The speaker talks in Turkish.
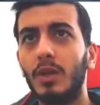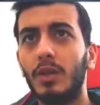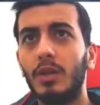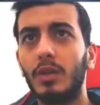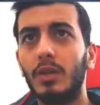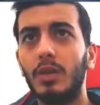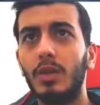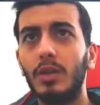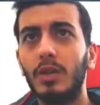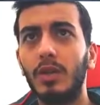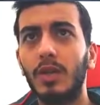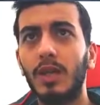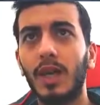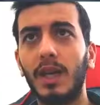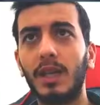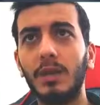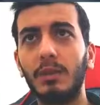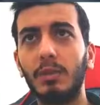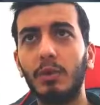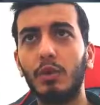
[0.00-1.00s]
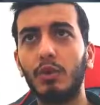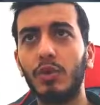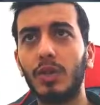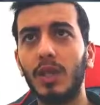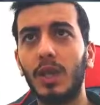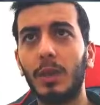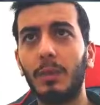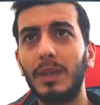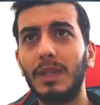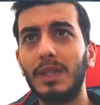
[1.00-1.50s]
e, kendi borcunu
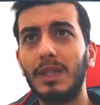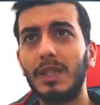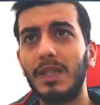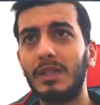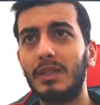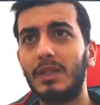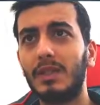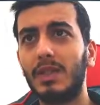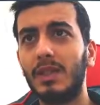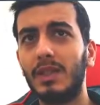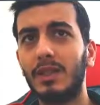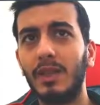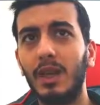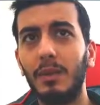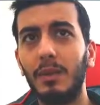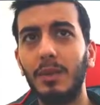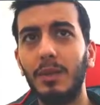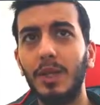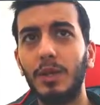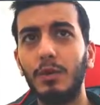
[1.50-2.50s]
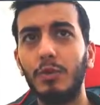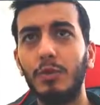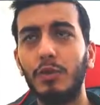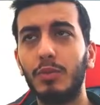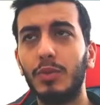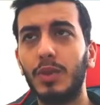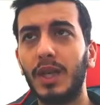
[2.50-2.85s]
kapatacaktır diye tahmin ediyorum.